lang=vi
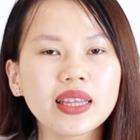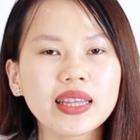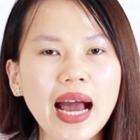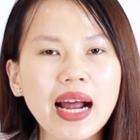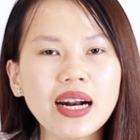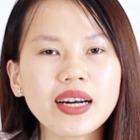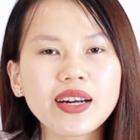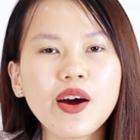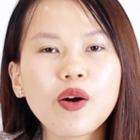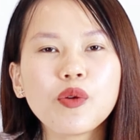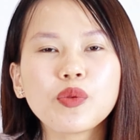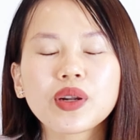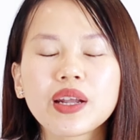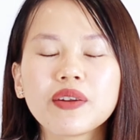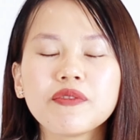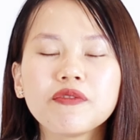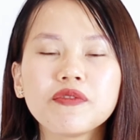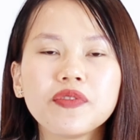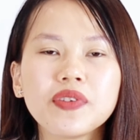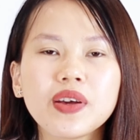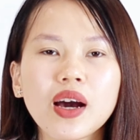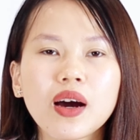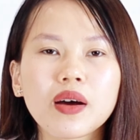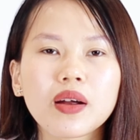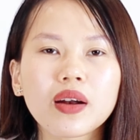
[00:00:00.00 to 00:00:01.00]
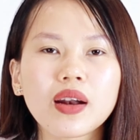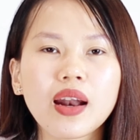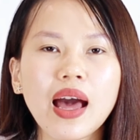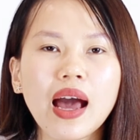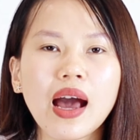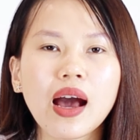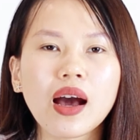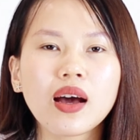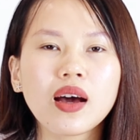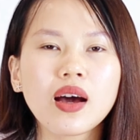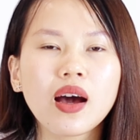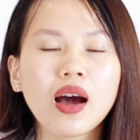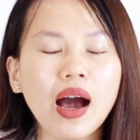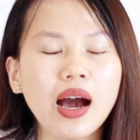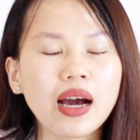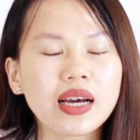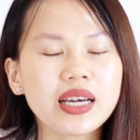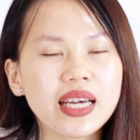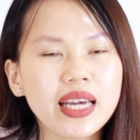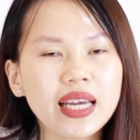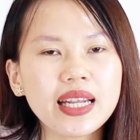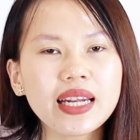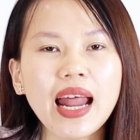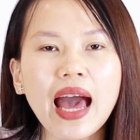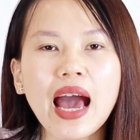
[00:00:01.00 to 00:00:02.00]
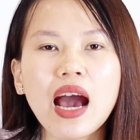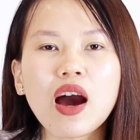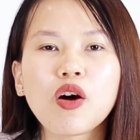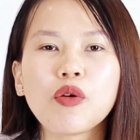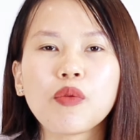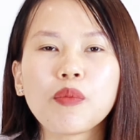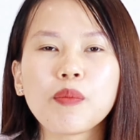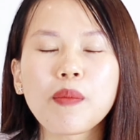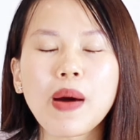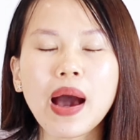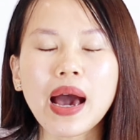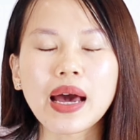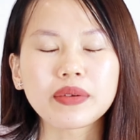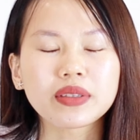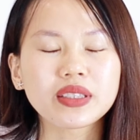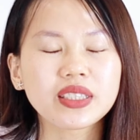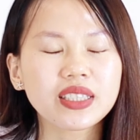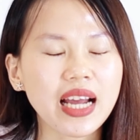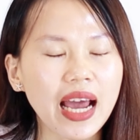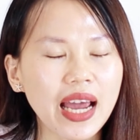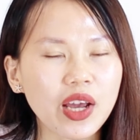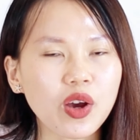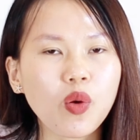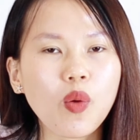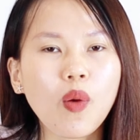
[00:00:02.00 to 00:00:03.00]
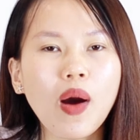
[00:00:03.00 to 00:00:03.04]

tác động đến việc là à, khi nào bạn trải